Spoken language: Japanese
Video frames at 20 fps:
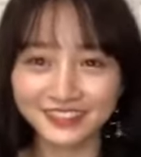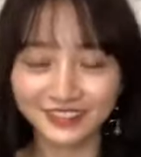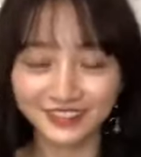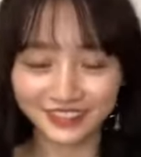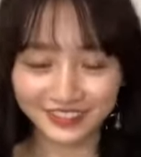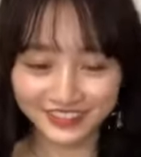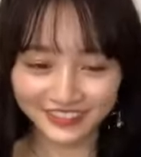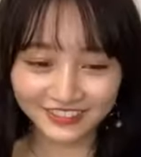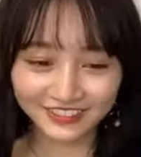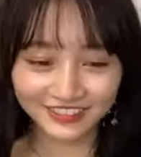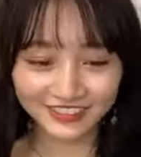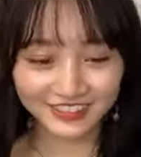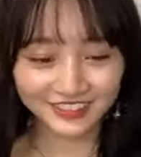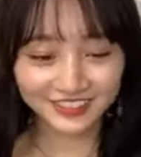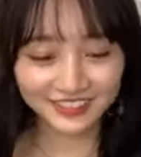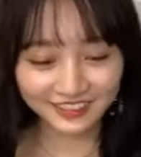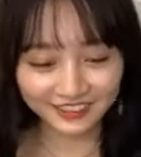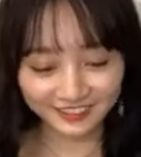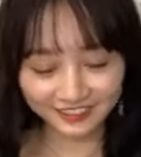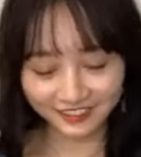めちゃくちゃ
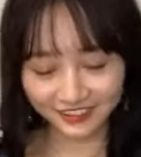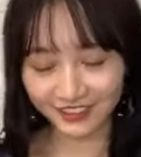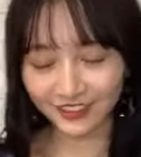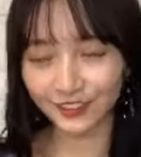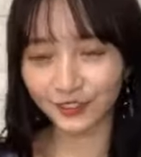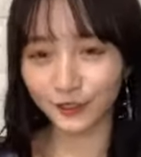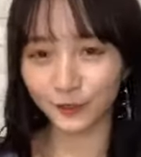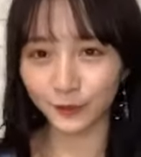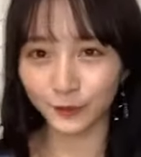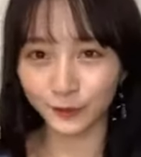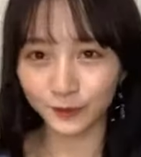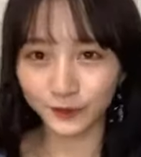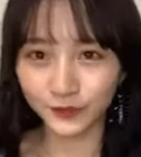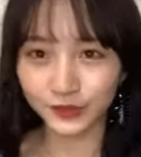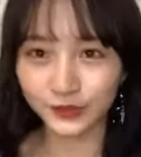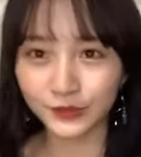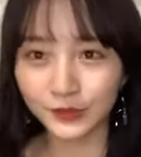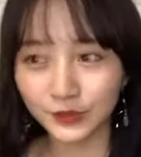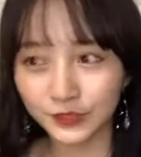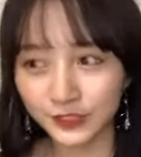痛くて
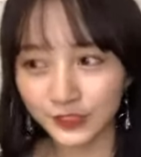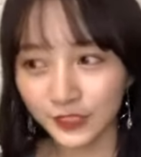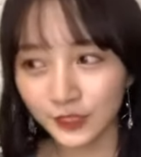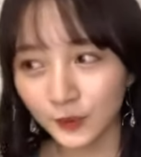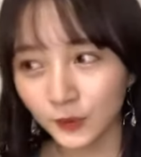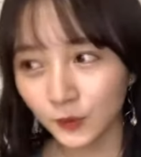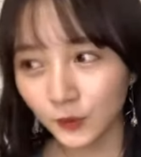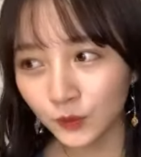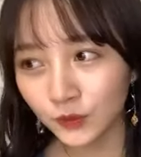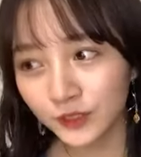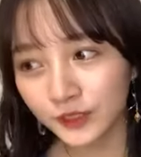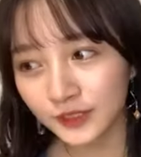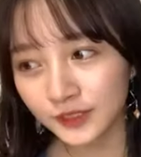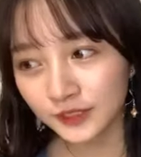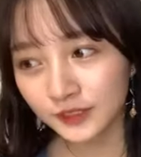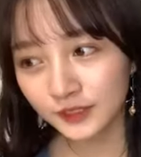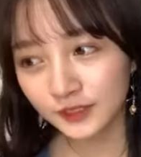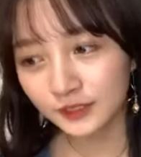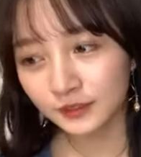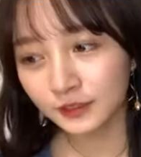普通に学校で椅
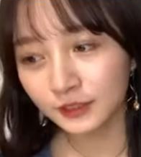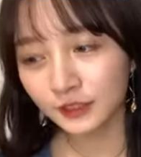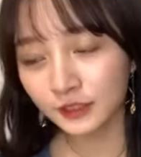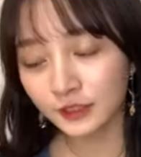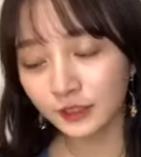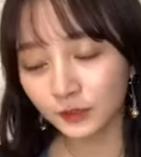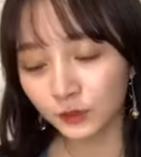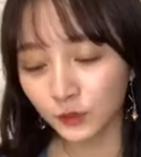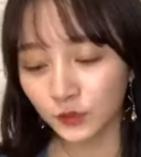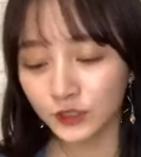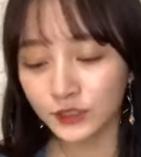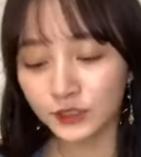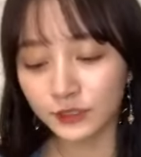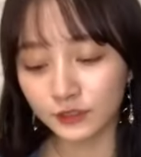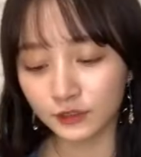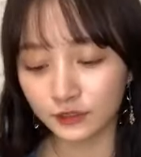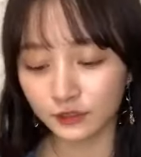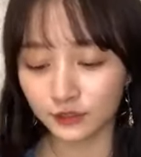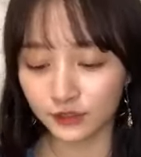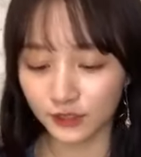子座ってても痛い
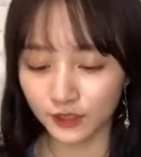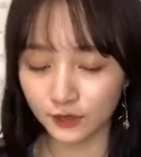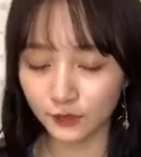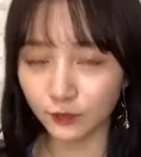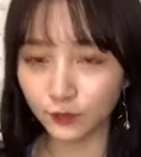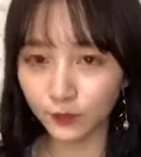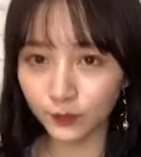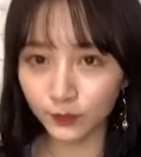んですよ